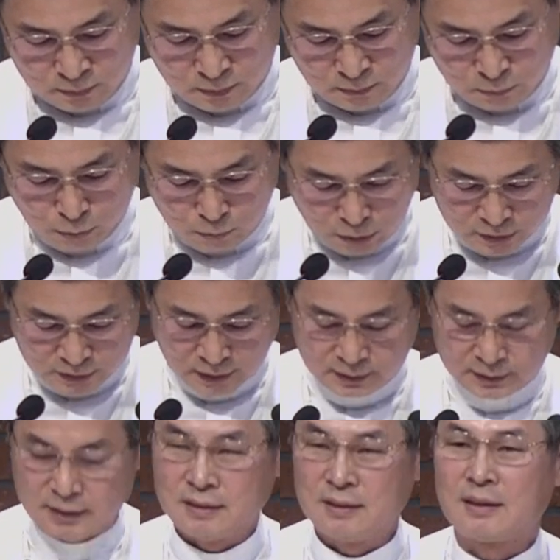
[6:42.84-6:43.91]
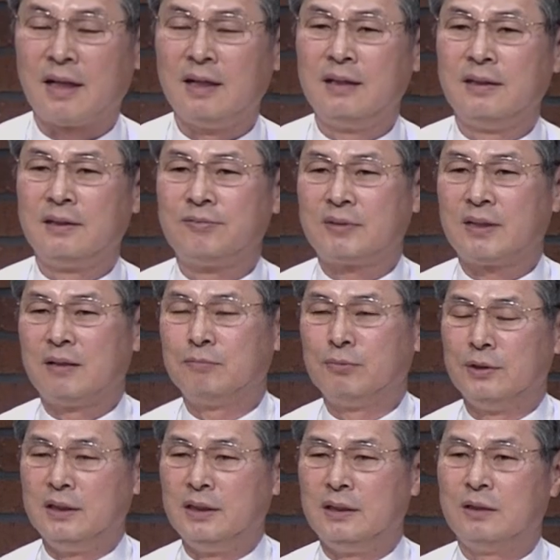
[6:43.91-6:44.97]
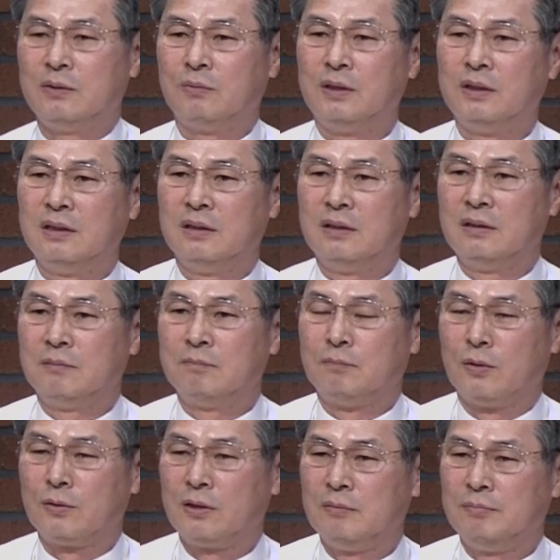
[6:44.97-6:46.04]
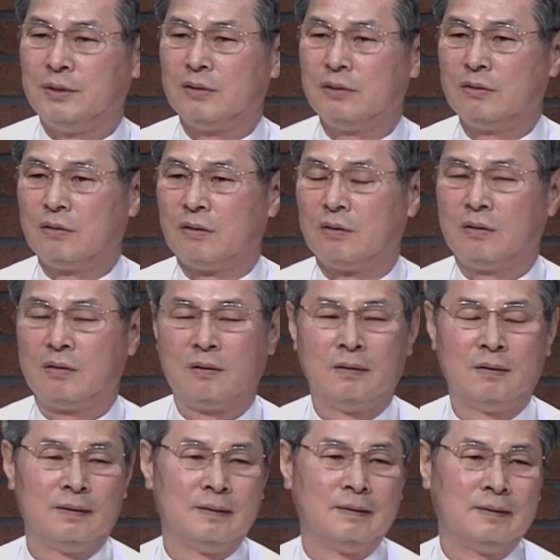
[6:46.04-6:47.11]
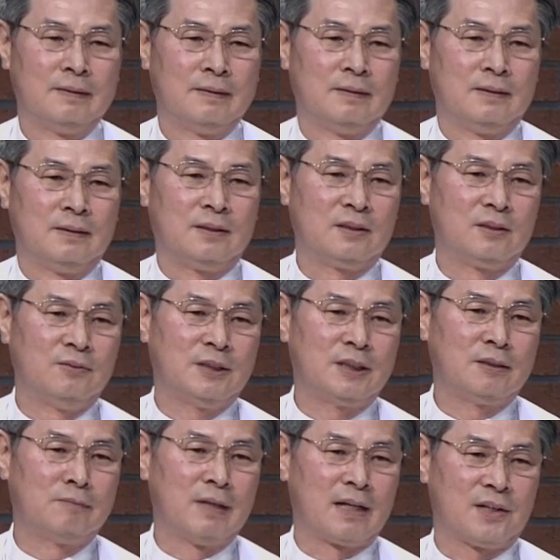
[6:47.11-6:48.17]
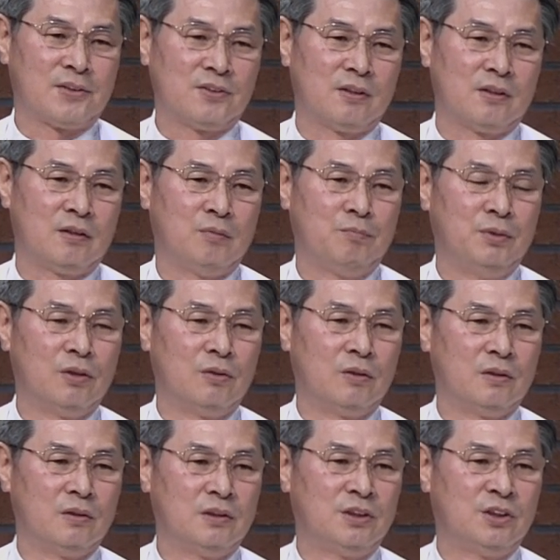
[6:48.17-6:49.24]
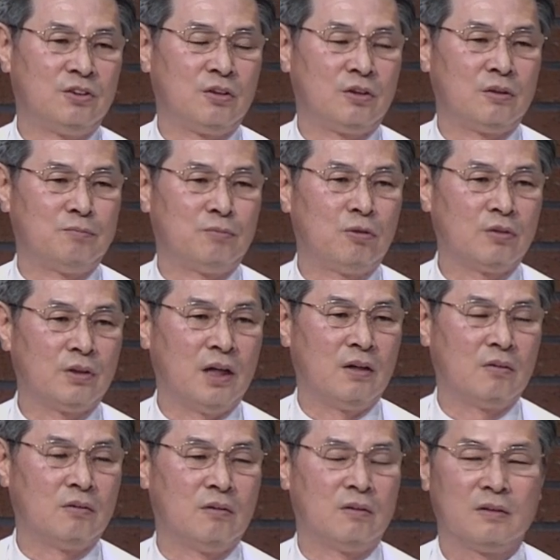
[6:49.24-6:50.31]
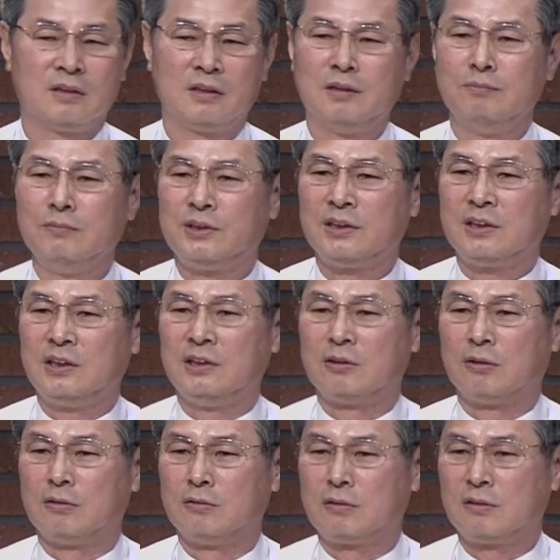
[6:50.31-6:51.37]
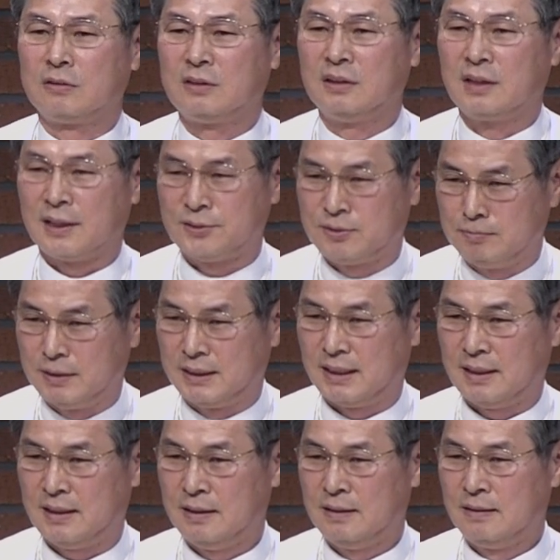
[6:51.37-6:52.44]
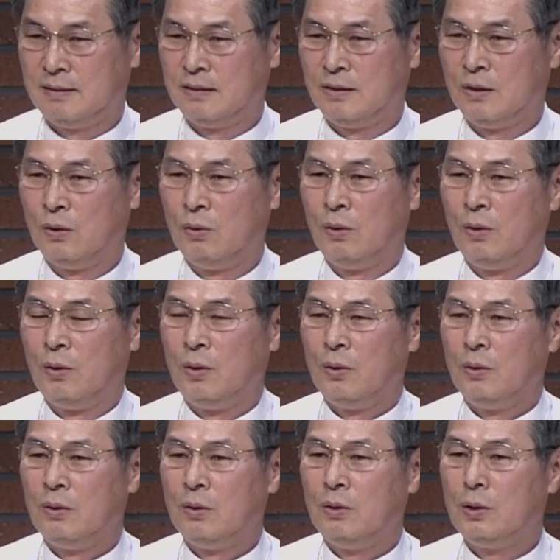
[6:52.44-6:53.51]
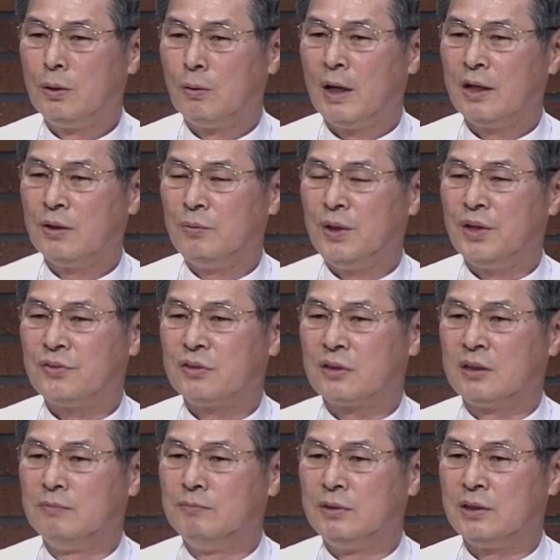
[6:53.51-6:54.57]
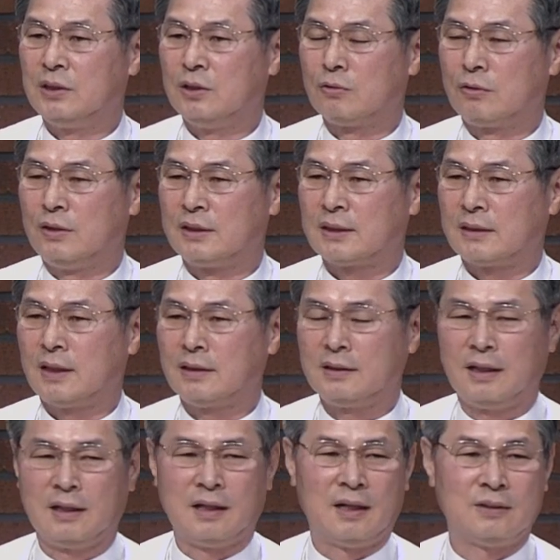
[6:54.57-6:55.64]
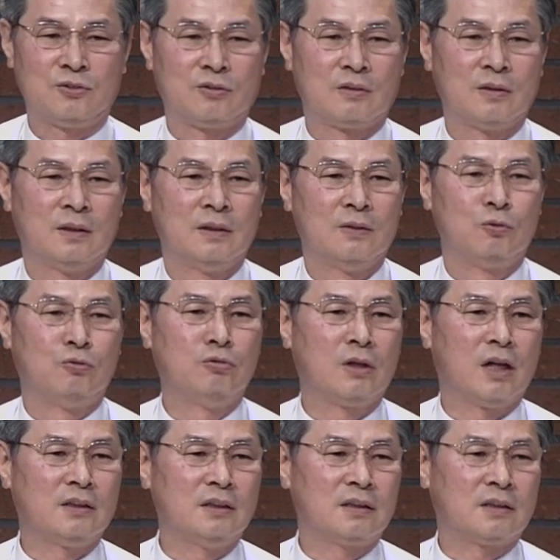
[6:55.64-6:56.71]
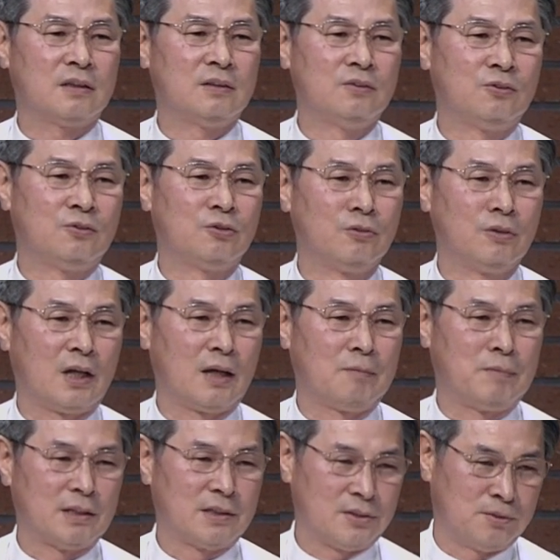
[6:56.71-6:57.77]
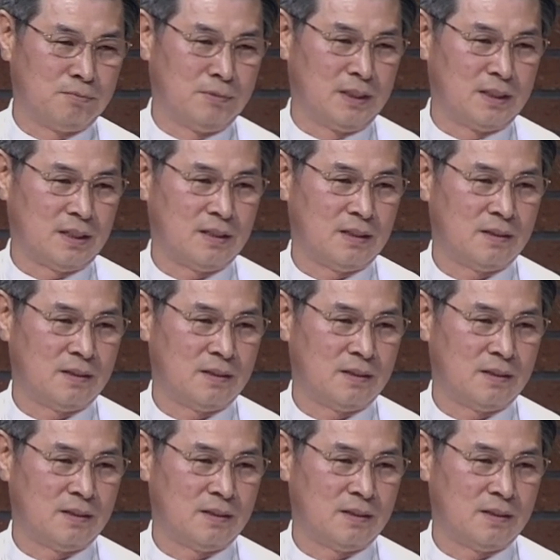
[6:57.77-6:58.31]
부목사 시절 갈리 집사 부인이 원인을 모를 병으로 실은 실험 알아서 병원 치료를 포기하고 금식 기도원으로 들어갔습니다. 위로하기 위해서 금식 기도원을 찾았다가 두 가지 큰 충격에 빠졌습니다.